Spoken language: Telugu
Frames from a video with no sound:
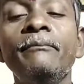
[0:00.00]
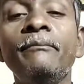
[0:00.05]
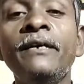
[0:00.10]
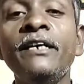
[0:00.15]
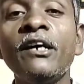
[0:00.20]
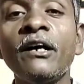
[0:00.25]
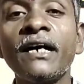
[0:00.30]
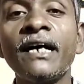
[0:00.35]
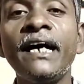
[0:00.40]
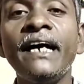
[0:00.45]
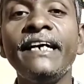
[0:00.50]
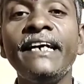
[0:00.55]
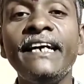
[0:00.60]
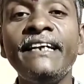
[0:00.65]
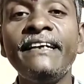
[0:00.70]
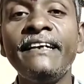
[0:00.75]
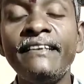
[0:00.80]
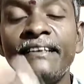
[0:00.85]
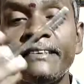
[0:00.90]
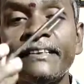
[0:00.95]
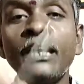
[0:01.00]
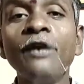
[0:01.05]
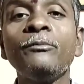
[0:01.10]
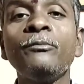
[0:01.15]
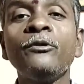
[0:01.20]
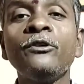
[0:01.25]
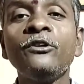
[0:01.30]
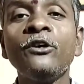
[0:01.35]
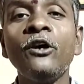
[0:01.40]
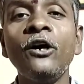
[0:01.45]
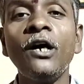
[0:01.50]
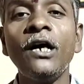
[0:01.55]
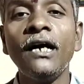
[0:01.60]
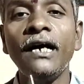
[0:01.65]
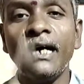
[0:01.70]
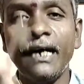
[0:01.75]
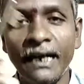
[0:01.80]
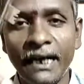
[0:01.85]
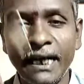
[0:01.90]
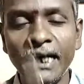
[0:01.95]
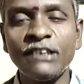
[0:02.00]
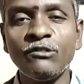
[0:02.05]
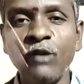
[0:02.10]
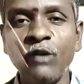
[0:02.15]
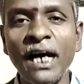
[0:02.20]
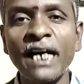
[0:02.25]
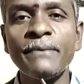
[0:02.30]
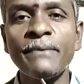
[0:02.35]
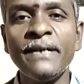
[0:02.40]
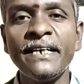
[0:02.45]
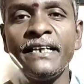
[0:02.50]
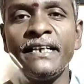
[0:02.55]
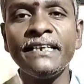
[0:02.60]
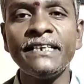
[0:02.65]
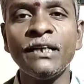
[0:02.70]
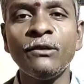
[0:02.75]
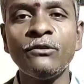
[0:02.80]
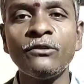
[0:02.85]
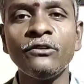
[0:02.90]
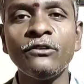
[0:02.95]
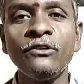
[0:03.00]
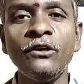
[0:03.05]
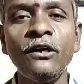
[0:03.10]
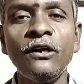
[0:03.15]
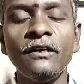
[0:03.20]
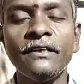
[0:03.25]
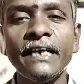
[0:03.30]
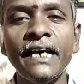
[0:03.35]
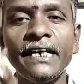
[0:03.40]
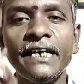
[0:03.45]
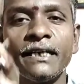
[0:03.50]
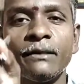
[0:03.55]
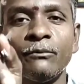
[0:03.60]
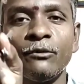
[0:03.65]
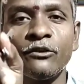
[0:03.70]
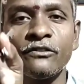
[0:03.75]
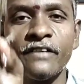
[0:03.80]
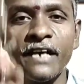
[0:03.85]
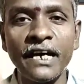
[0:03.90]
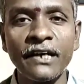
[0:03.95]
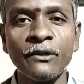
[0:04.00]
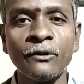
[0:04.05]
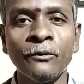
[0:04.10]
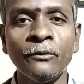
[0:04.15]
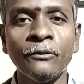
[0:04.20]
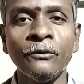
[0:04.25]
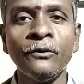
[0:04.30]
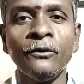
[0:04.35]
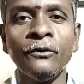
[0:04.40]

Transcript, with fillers: మీ యొక్క ఏదైతే తలుపు ఉందో ఆ ద్వారం ఏదైతే ఉంటుందో దానికి మూడు సార్లు